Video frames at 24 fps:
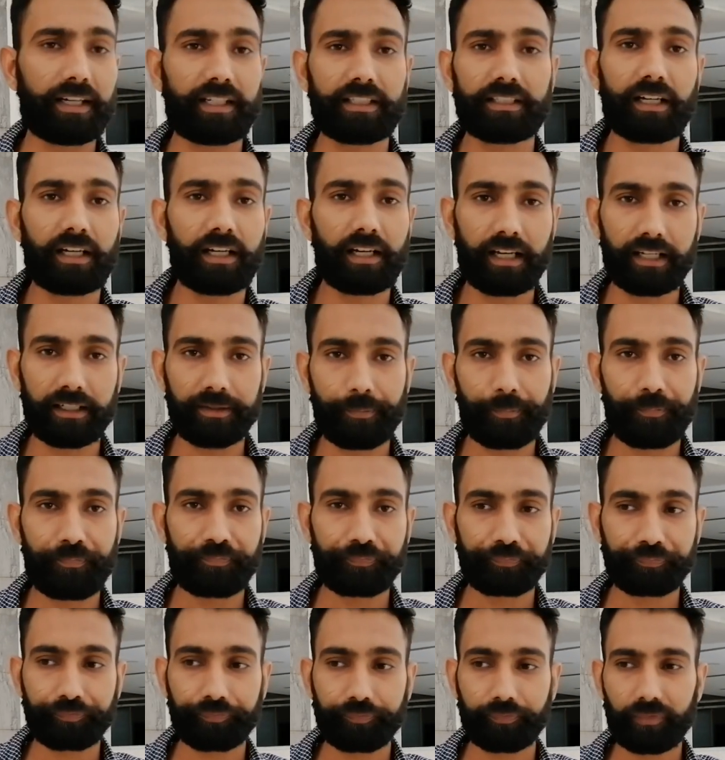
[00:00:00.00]
जाना है
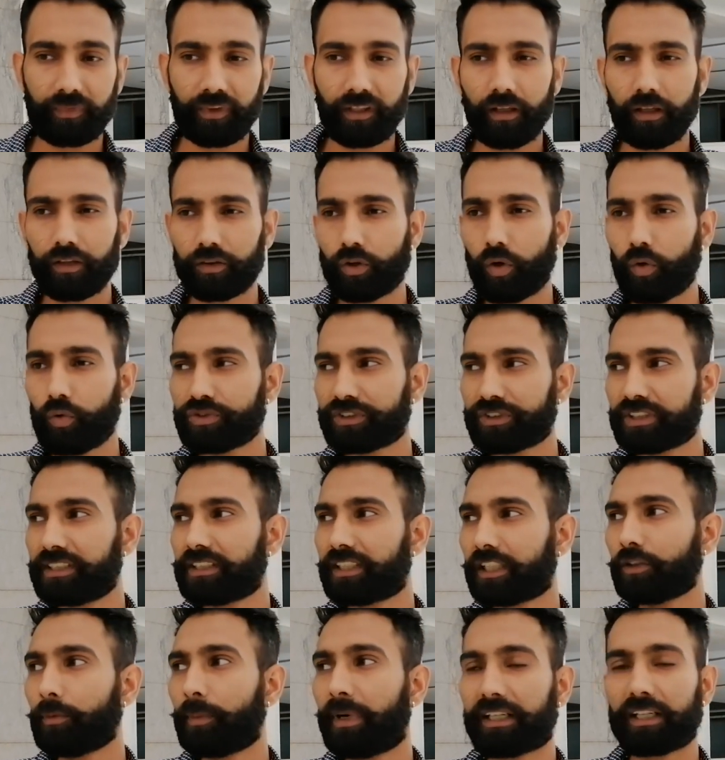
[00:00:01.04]
तो उस चीज़ का
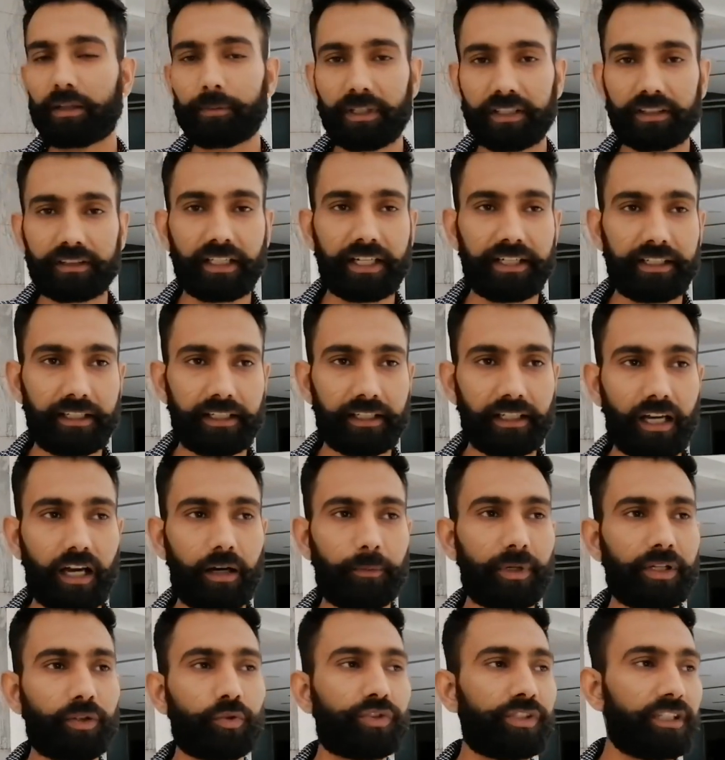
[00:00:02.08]
तो मैटर बनता ही नहीं कि हाँ
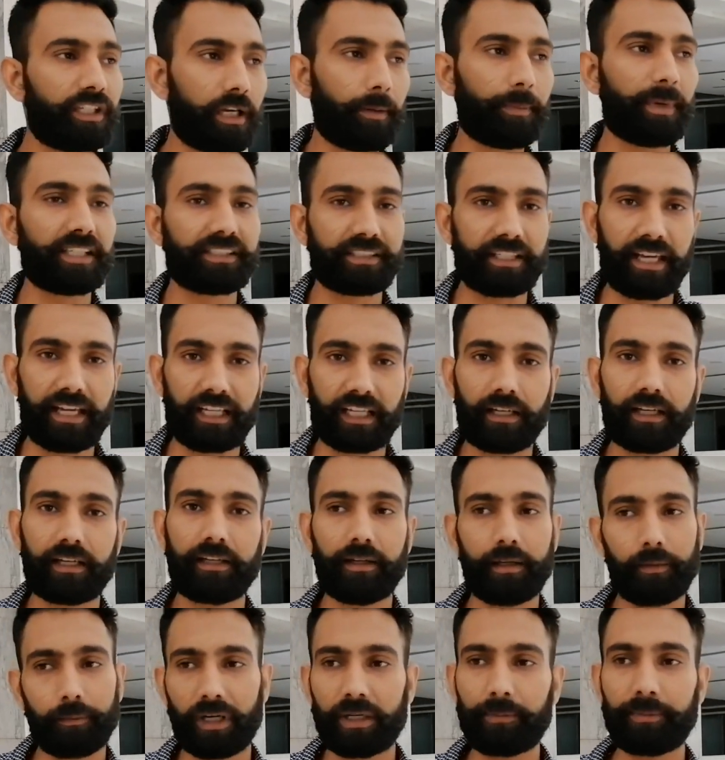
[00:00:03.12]
भाई उसी के पैसे आएंगे
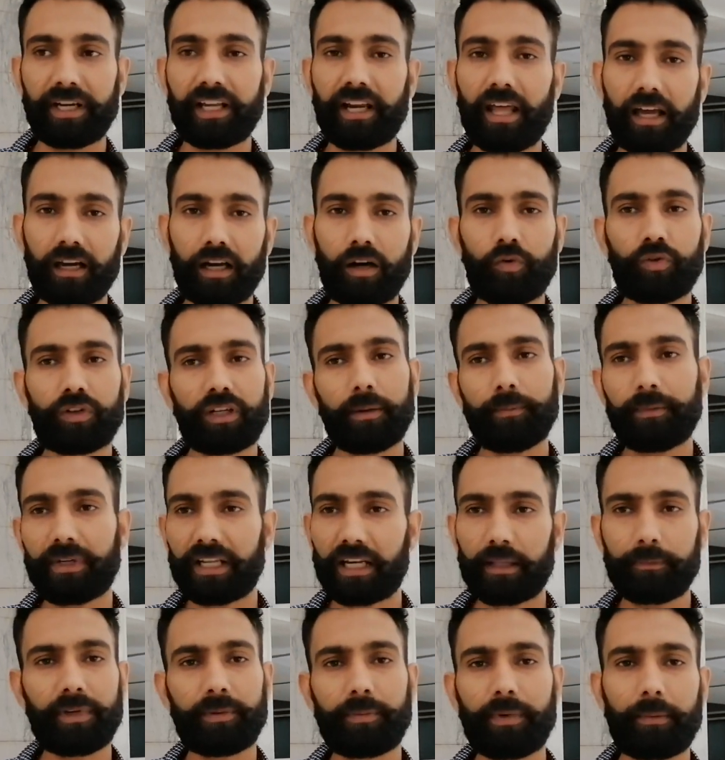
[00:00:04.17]
भाई मेरा अकाउंट है मेरे
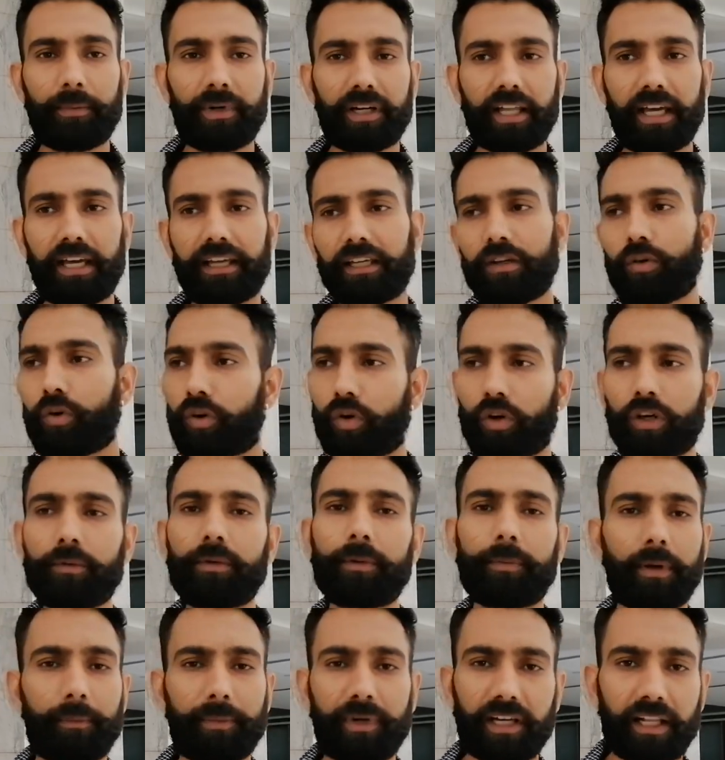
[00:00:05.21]
भी पेमेंट आएगी और की भी
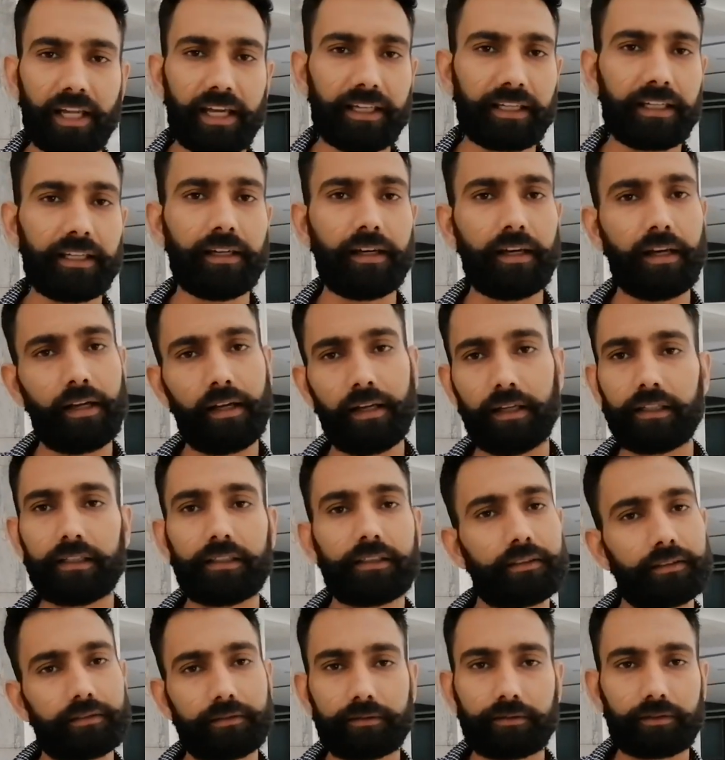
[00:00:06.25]
पेमेंट आएंगी
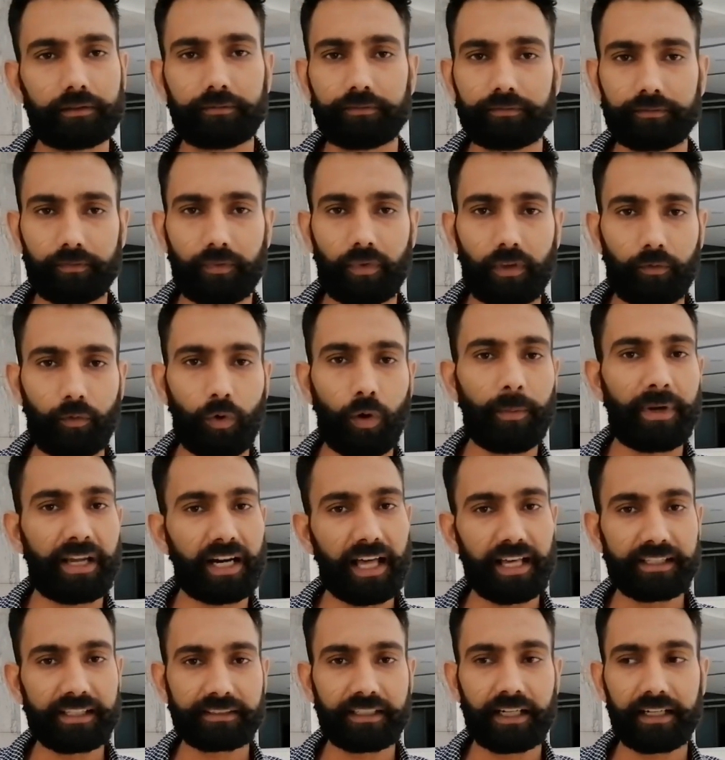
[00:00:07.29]
वो मेरा
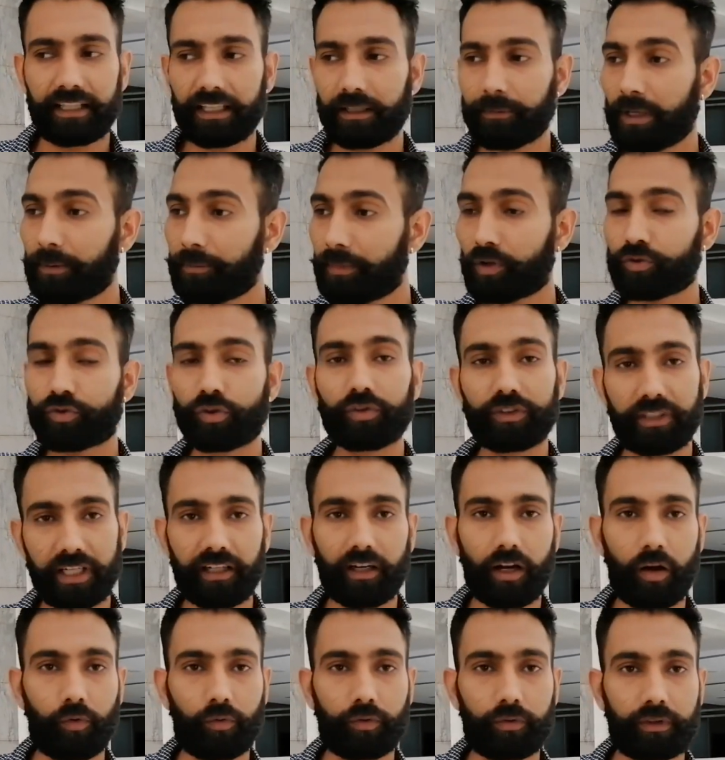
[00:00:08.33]
एहसान है कि भाई मैं उसको दे रहा
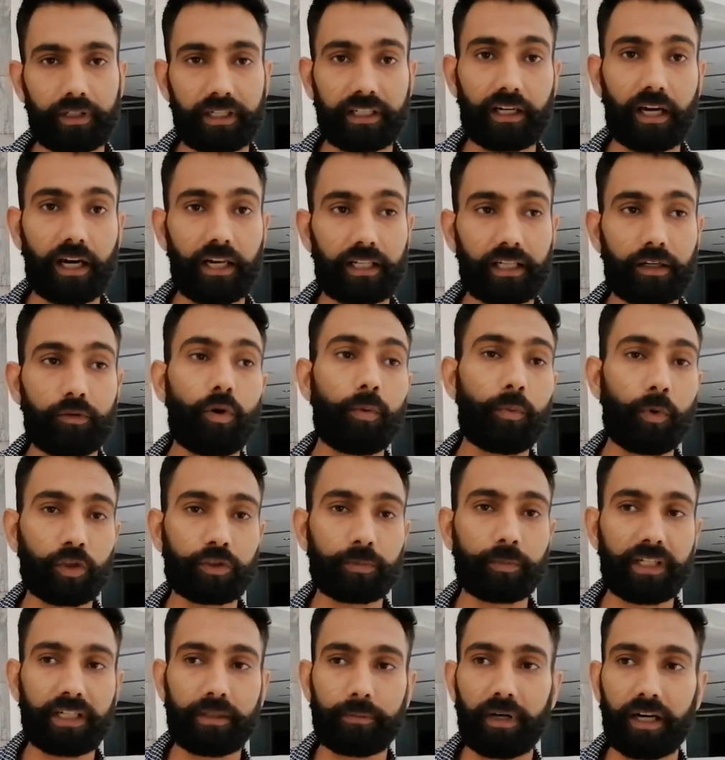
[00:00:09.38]
हूँ निकाल के वो बहुत
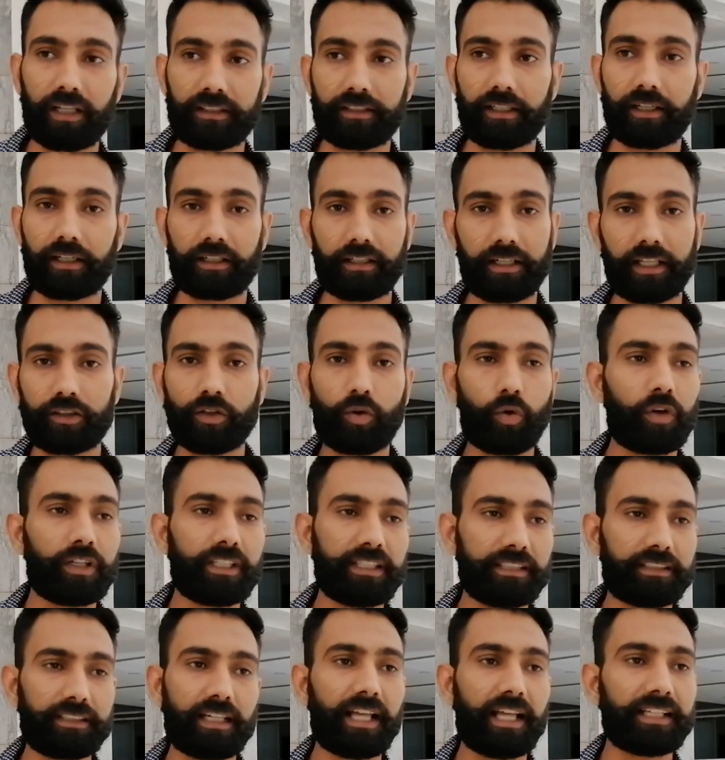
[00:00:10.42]
बड़ी बात है नहीं तो कोई
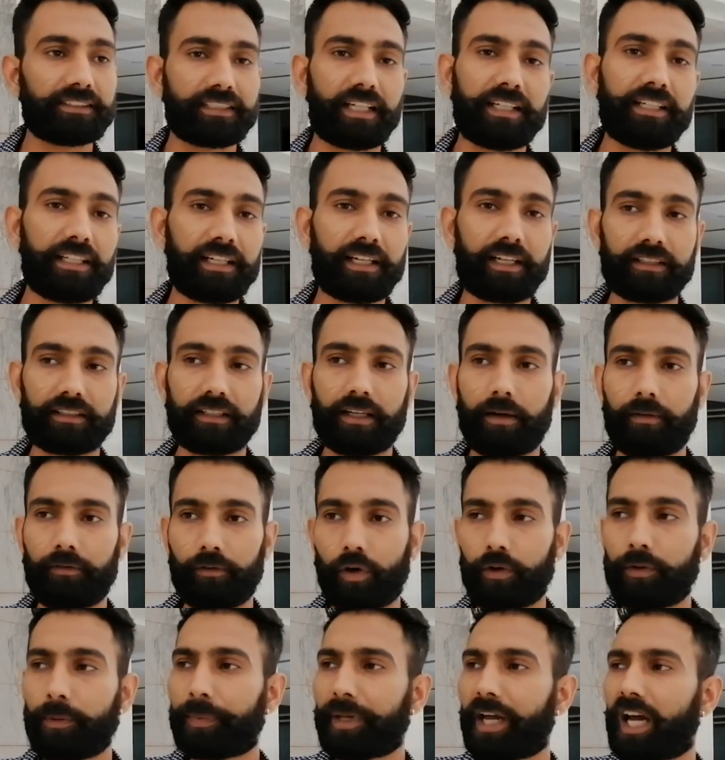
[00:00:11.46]
इतना एहसान नहीं करता वो
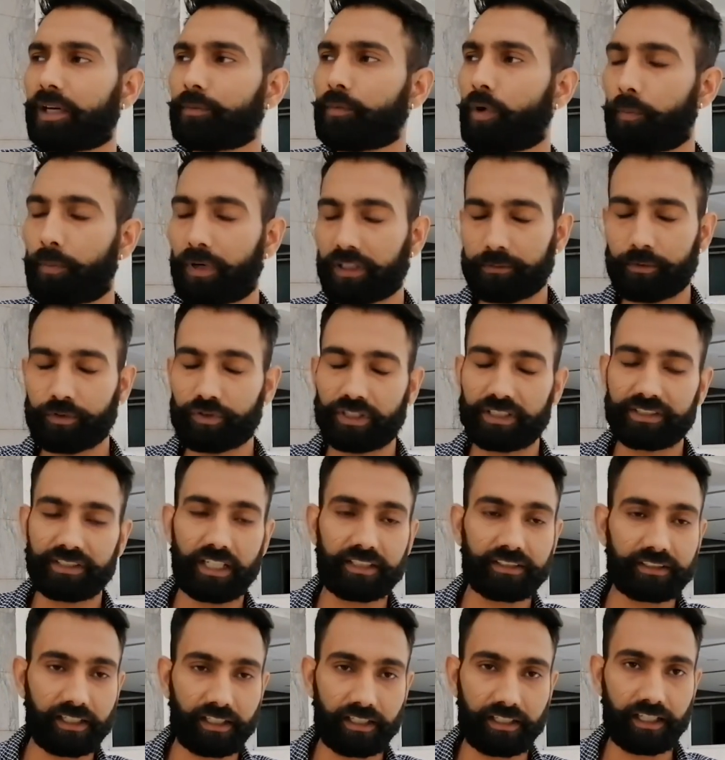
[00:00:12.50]
भी प्यार मोहब्बत में उसके
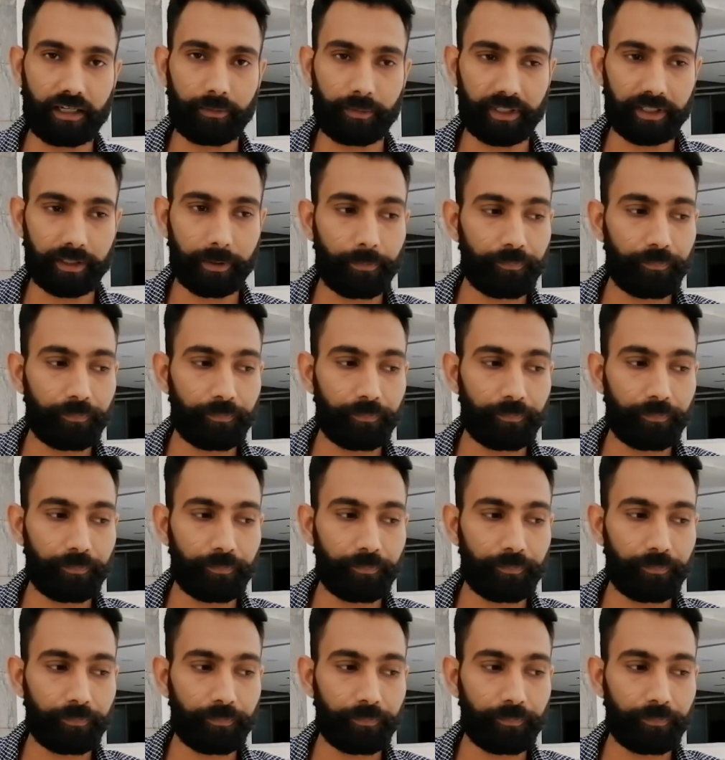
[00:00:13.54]
साथ कर लिया मैंने